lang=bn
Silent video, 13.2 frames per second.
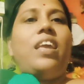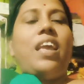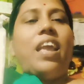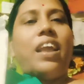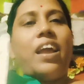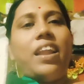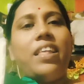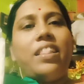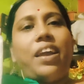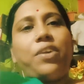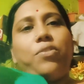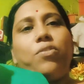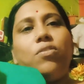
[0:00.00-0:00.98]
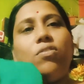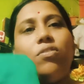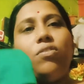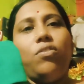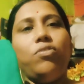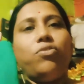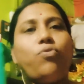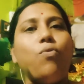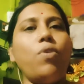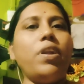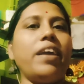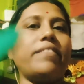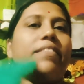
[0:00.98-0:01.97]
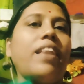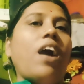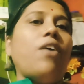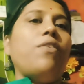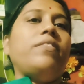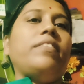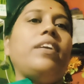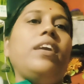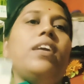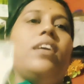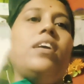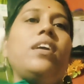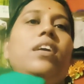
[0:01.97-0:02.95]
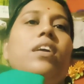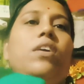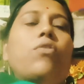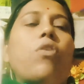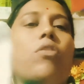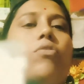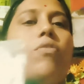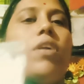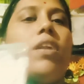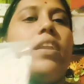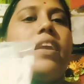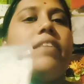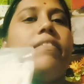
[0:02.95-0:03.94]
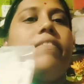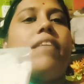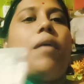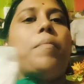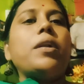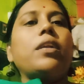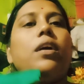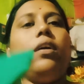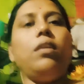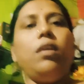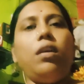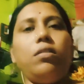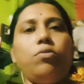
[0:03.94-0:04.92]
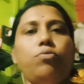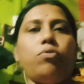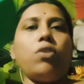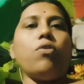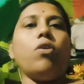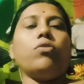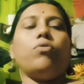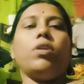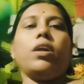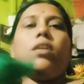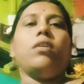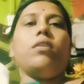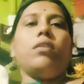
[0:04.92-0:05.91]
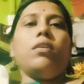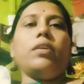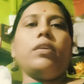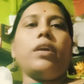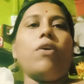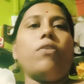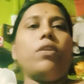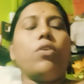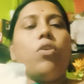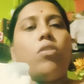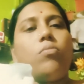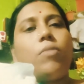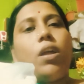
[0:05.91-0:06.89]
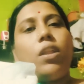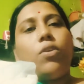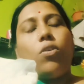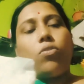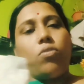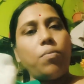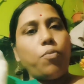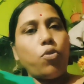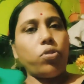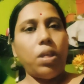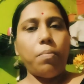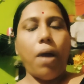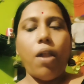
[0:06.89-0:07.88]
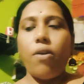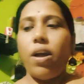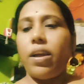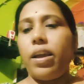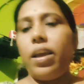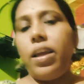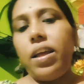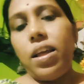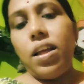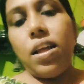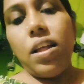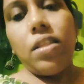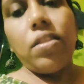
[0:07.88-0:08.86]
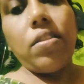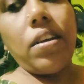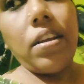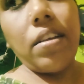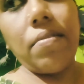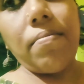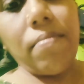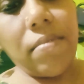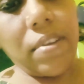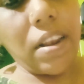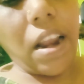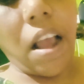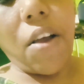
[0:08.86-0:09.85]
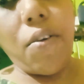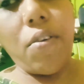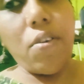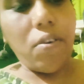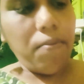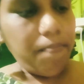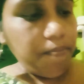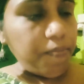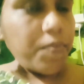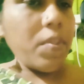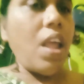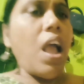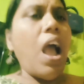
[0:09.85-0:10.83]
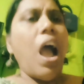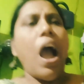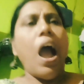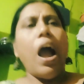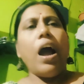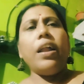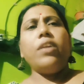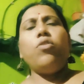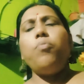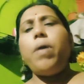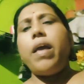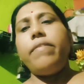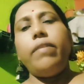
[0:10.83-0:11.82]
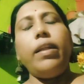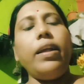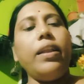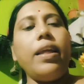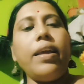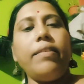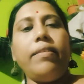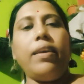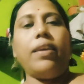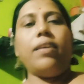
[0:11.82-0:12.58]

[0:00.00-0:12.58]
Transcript: এখানে দেখো স্কুল ড্রেস নেওয়া হয়েছে কটনের নিয়েছি জামাটা দুটোই কটনের কেননা গরমকালে কটনে পরতেই ভালো লাগে তাই না হলো আর একটু ভেজলিং নিয়েছি